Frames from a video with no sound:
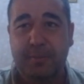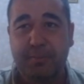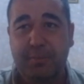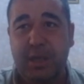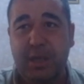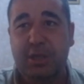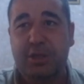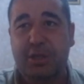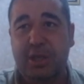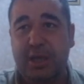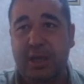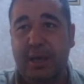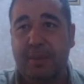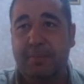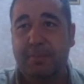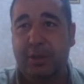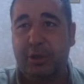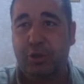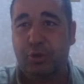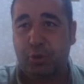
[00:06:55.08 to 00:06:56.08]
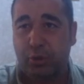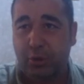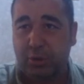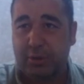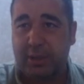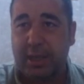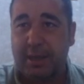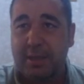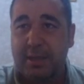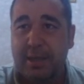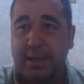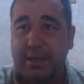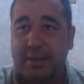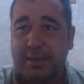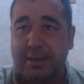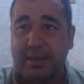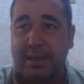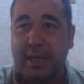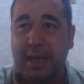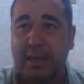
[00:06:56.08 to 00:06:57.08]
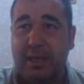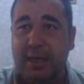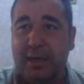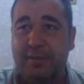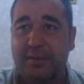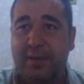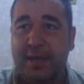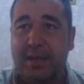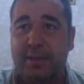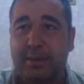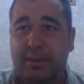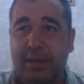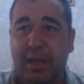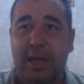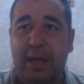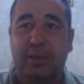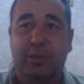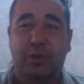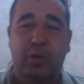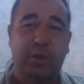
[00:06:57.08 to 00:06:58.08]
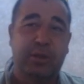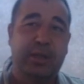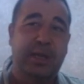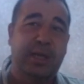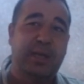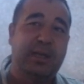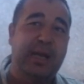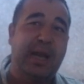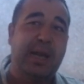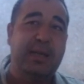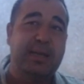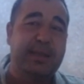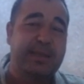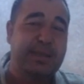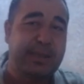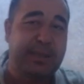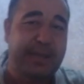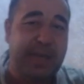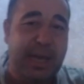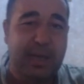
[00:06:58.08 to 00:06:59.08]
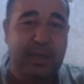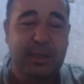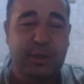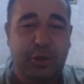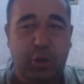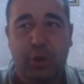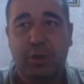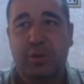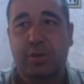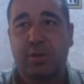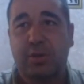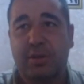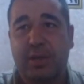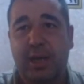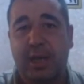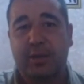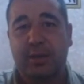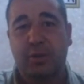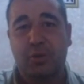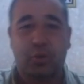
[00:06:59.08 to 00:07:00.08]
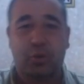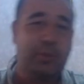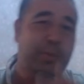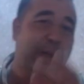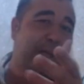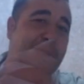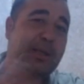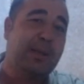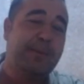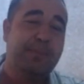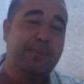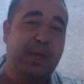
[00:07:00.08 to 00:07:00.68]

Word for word: Bir şey yapmadı. Şurada sinyaller verdik. alt Altcoin'lerin rallisi geldi. Gözünüz aydın. Şubat'tan